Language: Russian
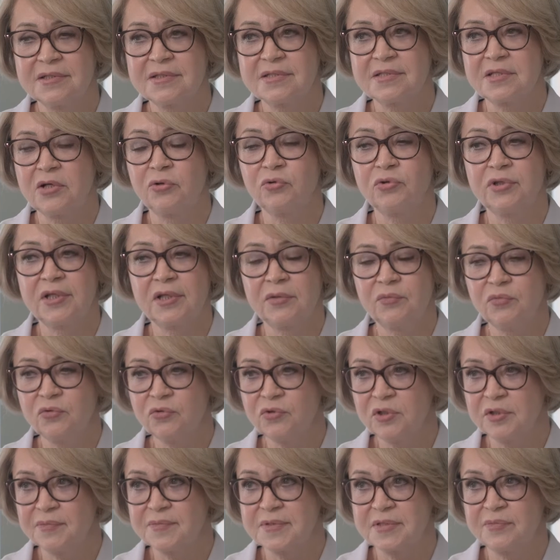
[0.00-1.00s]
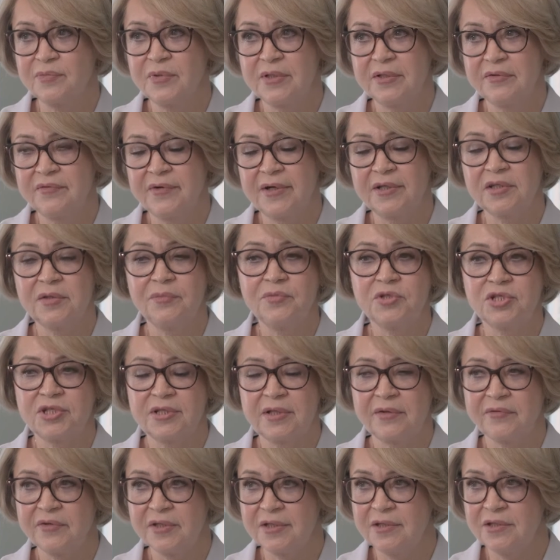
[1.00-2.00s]
с аутоиммунным заболеванием
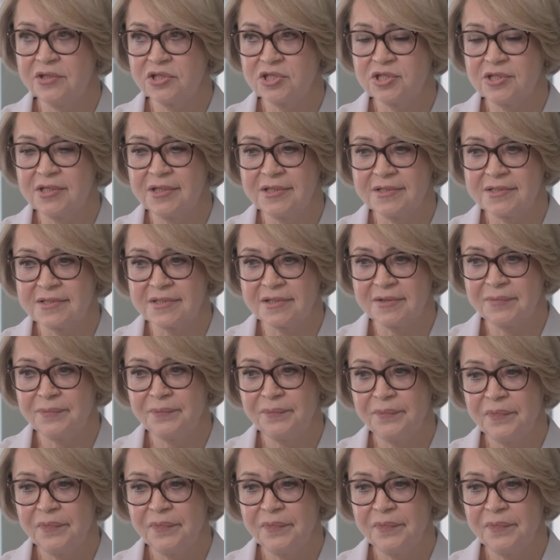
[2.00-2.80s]
щитовидной железы.